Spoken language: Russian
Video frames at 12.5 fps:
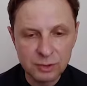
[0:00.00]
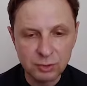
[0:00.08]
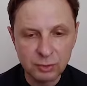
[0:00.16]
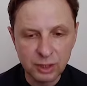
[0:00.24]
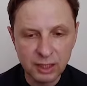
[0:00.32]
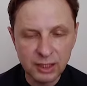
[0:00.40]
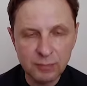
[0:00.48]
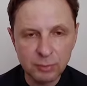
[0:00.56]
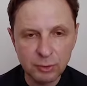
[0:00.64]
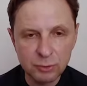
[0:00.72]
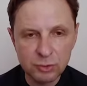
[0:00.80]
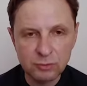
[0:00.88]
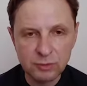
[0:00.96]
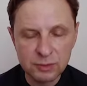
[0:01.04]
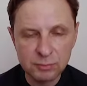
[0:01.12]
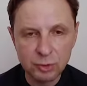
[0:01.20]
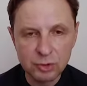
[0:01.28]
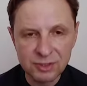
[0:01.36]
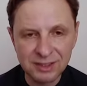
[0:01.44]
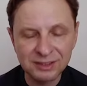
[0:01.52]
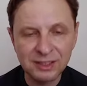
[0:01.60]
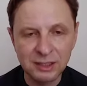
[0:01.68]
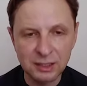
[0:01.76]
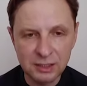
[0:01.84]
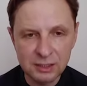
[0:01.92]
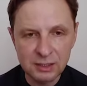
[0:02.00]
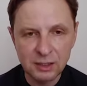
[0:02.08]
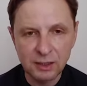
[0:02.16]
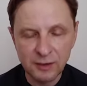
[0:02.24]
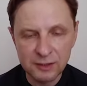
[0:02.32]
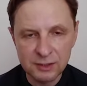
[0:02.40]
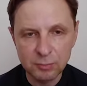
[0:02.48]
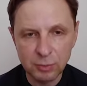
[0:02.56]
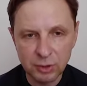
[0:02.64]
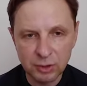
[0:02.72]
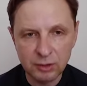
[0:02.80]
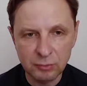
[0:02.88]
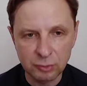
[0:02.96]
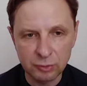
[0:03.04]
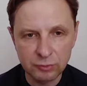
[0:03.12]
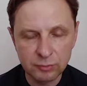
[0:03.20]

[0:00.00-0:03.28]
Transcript: с Украиной получит возможность открытия этих переговоров.